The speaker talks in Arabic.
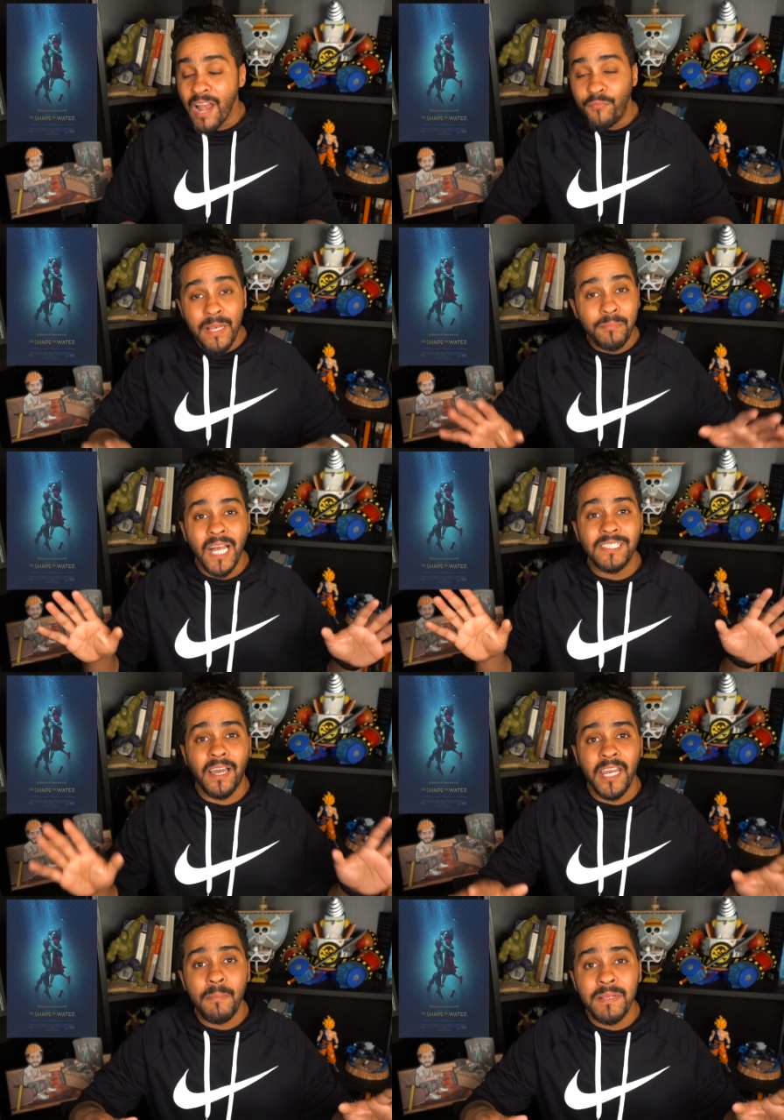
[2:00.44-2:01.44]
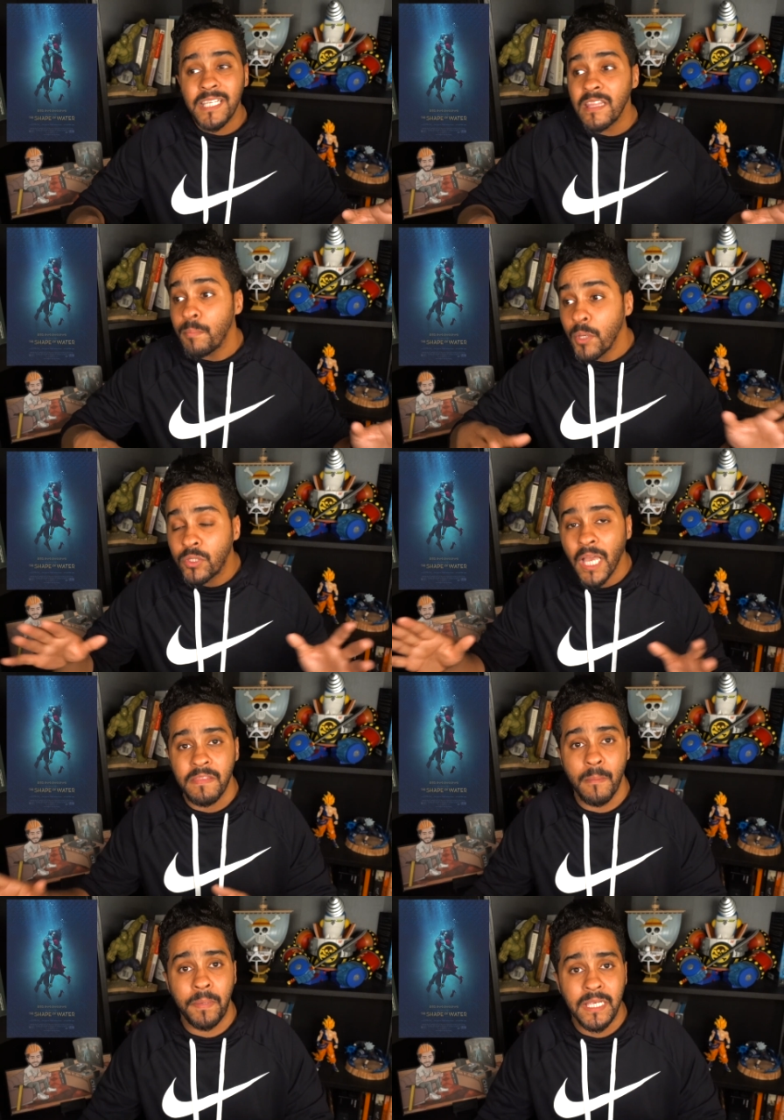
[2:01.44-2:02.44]
الفيلم ده تقريبا زي ذا بيوتي
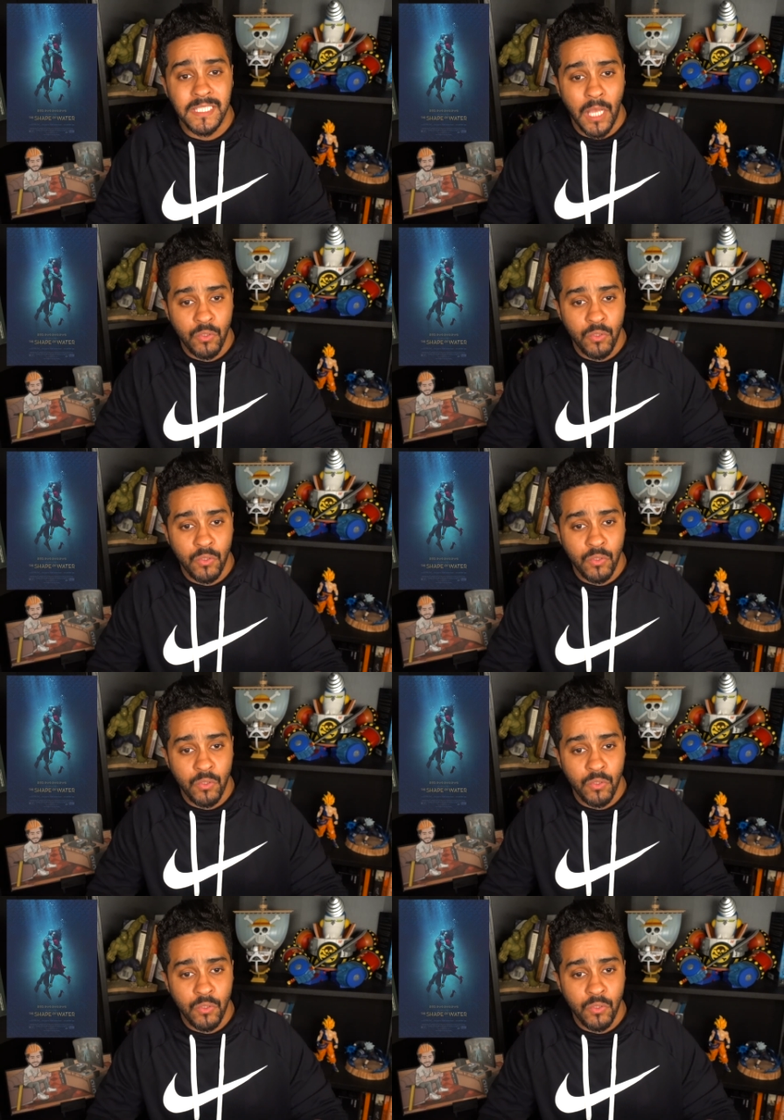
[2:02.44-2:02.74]
اند ذا بيست